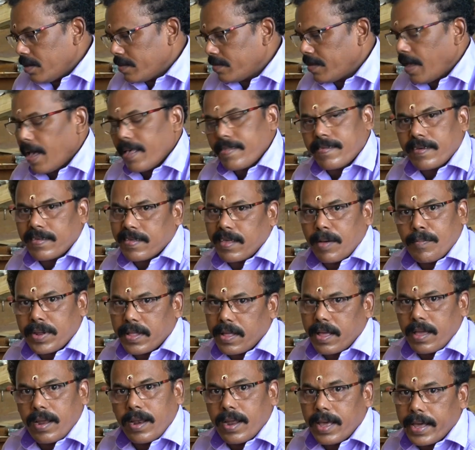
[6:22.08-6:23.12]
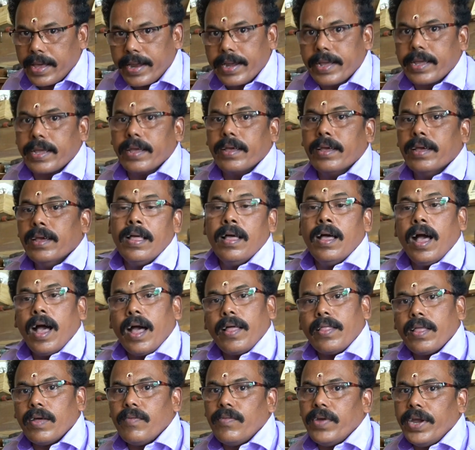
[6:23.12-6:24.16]
சாஸ்திர சம்பிரதாயம்லாம் இருக்குது
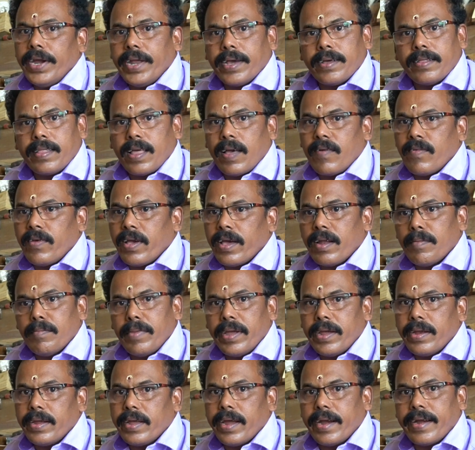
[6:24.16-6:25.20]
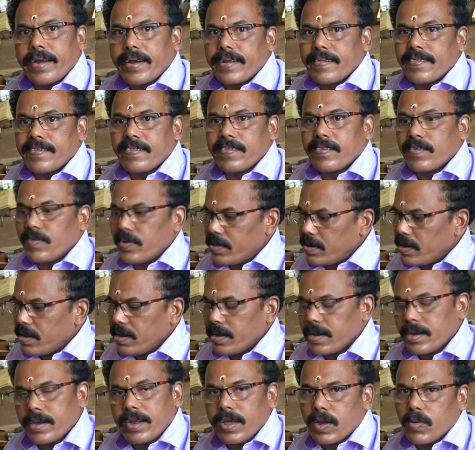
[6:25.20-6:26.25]
அந்த வீட்டுக்கு தேவையான மெயின் என்ட்ரன்ஸ் வந்துட்டு
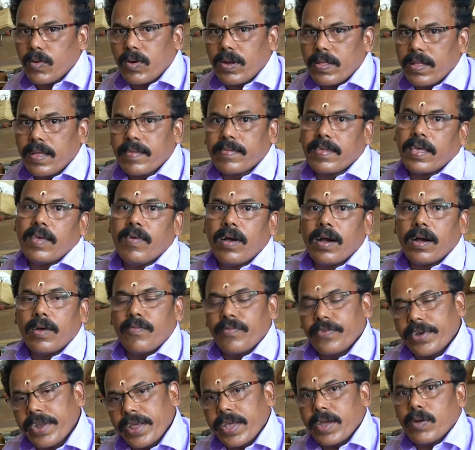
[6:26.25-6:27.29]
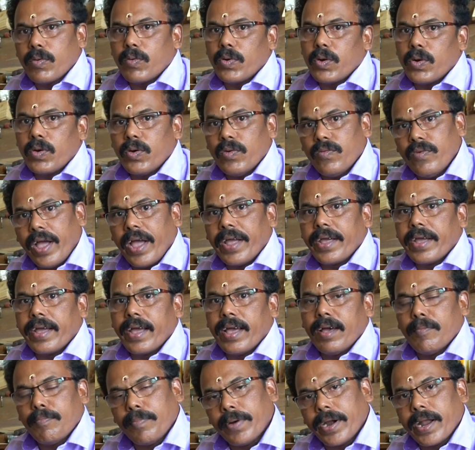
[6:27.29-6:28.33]
டீ குண்டு தான் செய்வாங்க டீ குண்டு
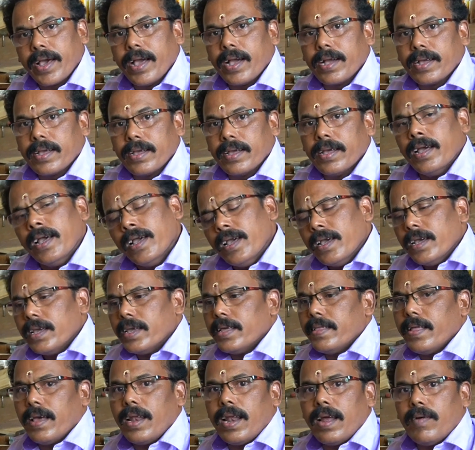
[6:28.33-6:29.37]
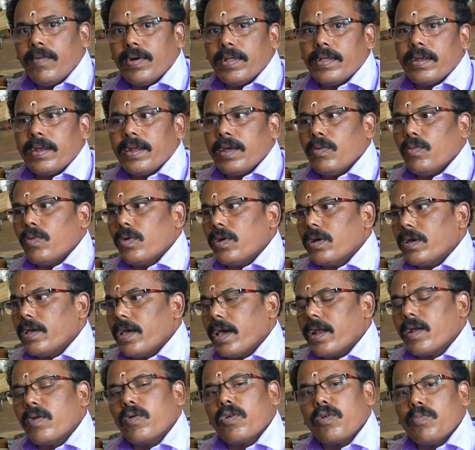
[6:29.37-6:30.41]
வேங்க படாக்கு இதெல்லாம் வந்துட்டு
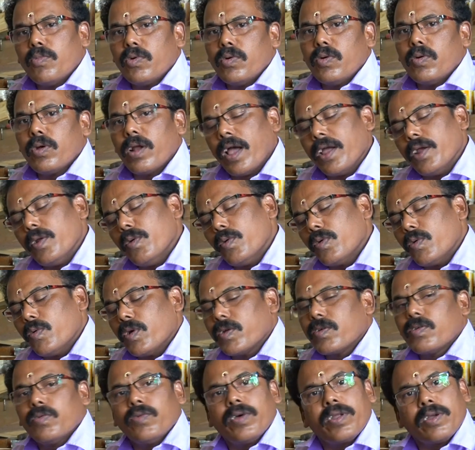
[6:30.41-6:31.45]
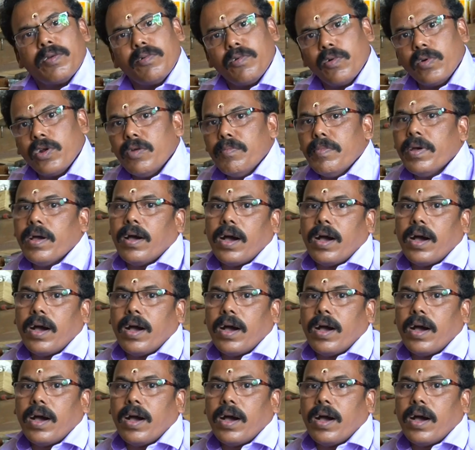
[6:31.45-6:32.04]
உங்களுக்கு இரநூறு முந்நூறு ஐநூறு வருஷம் வரைக்கும் ஒன்றுமே